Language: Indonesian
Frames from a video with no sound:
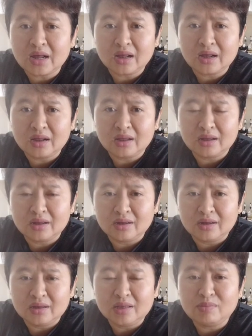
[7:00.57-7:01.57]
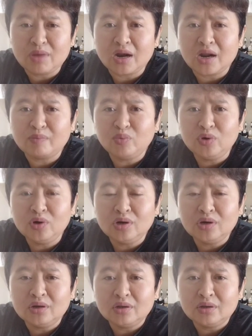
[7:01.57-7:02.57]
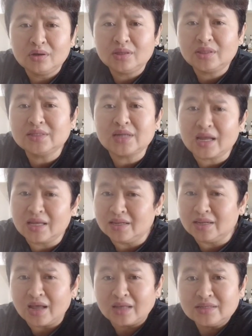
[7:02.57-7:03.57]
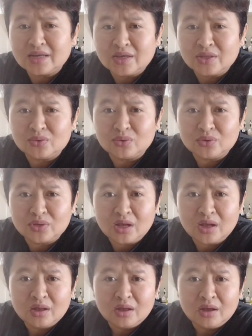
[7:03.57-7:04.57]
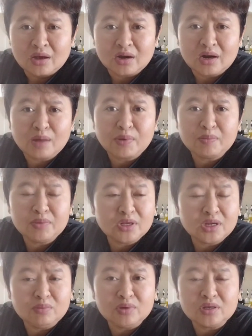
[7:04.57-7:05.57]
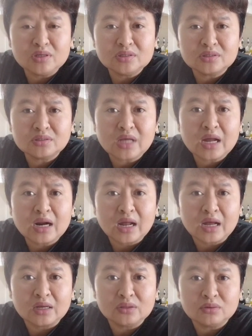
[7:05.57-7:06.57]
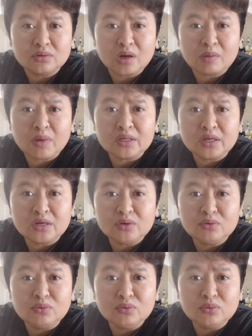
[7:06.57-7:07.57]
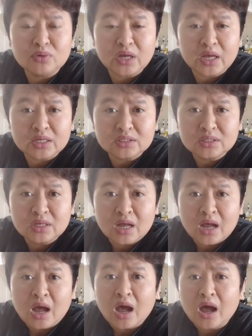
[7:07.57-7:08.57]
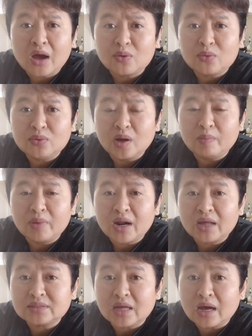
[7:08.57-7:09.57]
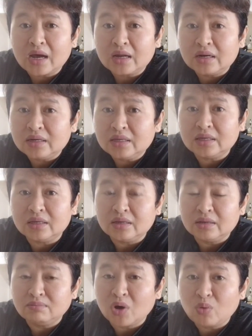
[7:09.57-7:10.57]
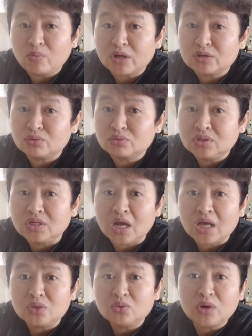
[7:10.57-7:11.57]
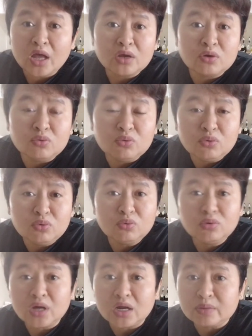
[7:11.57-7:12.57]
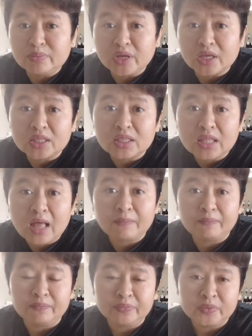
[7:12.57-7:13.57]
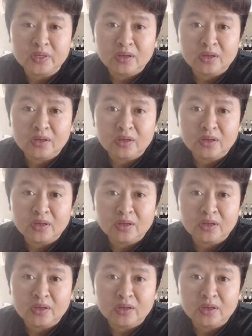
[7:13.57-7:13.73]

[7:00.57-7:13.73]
lah gimana pun kita nyerahin diri aja gitu loh ya kenapa dibikin sengsara gitu namanya di gunung guys aku udah merasakan nih mau masuk Cina itu naik gunung dari Vietnam